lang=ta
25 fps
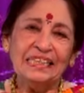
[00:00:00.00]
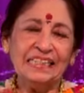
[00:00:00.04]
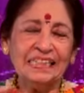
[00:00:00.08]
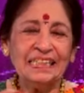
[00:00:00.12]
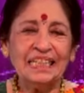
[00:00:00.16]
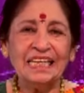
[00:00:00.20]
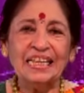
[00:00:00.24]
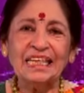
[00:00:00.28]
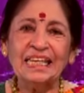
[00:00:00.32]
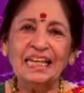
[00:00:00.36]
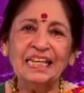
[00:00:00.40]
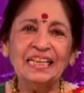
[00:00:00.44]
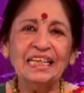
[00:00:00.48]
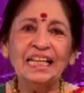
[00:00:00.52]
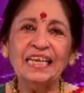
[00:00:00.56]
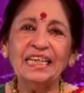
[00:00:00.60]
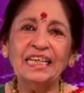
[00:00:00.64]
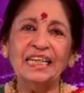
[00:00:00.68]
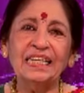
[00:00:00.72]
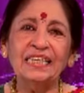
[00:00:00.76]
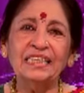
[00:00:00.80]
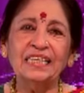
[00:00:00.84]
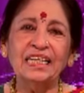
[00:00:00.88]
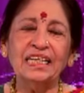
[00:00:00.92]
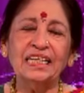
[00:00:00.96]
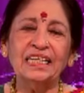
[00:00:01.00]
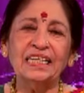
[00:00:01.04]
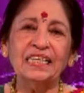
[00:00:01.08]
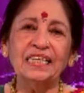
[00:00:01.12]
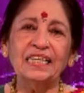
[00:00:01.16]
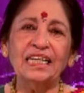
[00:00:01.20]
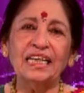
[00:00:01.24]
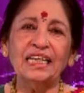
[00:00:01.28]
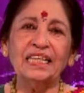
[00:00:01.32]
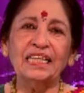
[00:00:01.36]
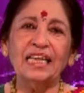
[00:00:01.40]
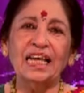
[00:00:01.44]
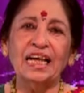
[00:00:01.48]
இதில் என்ன
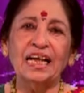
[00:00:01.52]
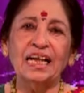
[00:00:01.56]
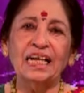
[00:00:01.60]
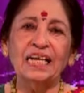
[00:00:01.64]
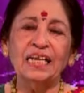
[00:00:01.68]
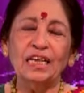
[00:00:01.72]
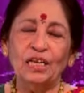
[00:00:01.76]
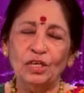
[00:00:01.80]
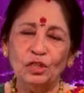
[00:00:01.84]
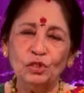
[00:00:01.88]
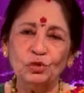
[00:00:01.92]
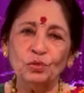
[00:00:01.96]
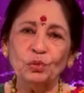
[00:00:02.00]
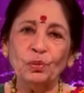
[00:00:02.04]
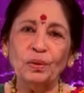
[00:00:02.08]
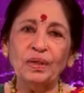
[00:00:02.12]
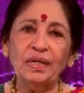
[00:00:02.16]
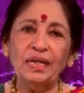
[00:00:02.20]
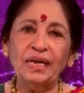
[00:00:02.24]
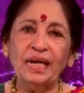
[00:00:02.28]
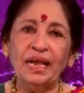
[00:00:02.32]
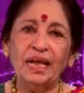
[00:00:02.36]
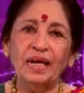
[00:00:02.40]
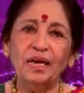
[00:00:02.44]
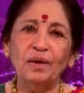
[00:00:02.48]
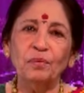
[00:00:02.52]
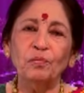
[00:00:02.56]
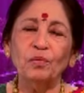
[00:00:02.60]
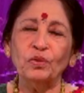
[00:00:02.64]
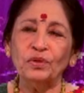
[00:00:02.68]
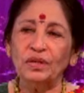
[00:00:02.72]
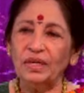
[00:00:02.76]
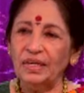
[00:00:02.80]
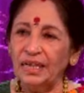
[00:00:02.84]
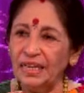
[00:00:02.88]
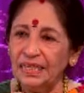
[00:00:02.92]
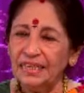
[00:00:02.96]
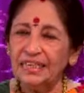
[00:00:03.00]
எழுதியிருக்குங்கிறத சொல்கிறேன்
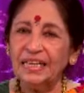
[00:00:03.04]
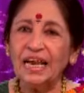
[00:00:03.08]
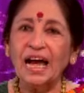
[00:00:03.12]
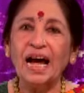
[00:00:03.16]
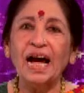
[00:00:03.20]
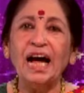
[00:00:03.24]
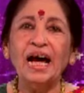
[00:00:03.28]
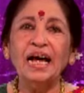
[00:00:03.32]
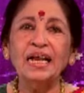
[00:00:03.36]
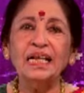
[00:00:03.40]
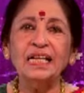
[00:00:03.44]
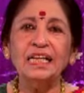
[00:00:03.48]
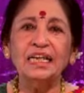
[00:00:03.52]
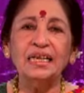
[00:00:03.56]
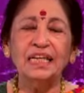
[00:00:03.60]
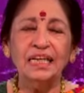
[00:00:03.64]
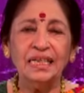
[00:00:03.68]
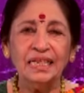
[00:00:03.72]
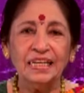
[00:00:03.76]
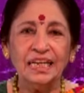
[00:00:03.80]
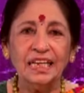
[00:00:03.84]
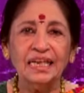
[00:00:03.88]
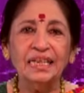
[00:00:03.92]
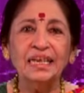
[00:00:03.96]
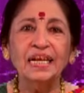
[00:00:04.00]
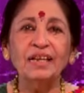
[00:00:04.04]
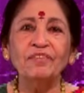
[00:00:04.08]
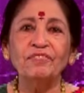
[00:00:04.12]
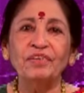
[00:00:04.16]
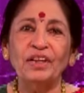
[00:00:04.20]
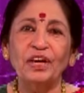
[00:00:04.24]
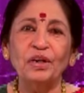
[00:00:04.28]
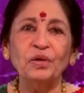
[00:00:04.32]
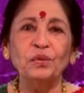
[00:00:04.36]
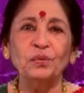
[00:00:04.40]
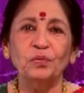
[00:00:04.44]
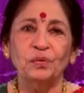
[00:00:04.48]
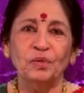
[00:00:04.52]
முதல்ல யாருக்கு என்ன
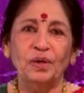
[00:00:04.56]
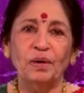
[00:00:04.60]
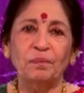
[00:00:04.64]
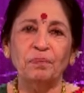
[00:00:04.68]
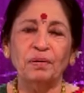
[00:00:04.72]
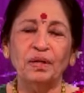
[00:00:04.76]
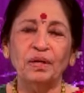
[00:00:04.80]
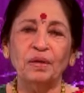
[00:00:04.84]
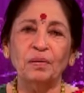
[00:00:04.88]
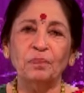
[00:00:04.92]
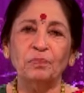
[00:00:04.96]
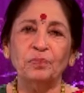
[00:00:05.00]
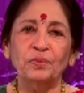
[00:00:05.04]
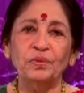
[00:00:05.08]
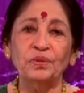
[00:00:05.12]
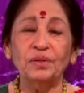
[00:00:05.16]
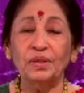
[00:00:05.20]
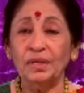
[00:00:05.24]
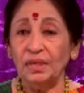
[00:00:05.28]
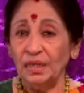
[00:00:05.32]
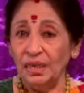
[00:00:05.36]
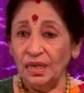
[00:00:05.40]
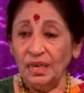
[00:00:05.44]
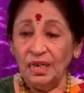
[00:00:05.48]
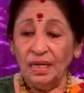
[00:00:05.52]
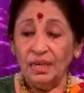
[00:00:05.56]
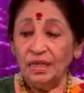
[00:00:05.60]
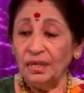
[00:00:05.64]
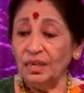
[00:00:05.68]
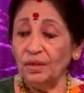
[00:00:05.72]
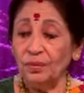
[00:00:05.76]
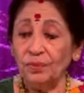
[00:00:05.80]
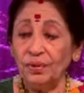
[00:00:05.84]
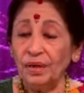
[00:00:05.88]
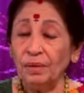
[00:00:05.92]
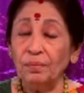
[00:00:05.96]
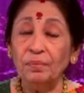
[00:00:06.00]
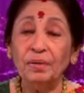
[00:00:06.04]
வேணும் அப்படின்ன பொழுது
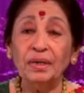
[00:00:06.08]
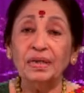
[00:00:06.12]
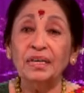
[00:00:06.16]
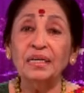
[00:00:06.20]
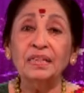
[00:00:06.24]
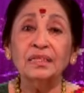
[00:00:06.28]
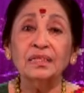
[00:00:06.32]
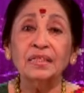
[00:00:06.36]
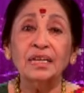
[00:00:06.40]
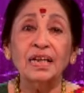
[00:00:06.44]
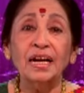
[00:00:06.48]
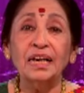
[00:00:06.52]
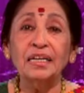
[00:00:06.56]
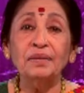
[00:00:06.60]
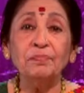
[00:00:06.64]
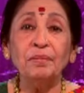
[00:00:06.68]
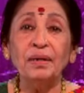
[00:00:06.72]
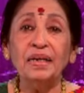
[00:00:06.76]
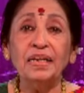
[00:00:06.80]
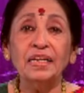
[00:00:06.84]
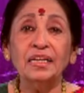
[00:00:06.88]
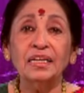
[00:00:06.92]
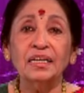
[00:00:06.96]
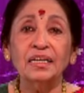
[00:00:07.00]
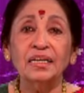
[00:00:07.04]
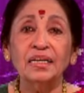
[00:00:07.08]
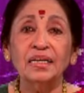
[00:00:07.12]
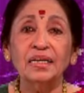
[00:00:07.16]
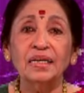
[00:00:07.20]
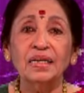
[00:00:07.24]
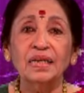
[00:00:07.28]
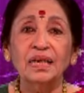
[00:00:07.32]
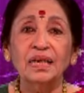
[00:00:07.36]
என்னுடைய மகள் கண்மணிக்கு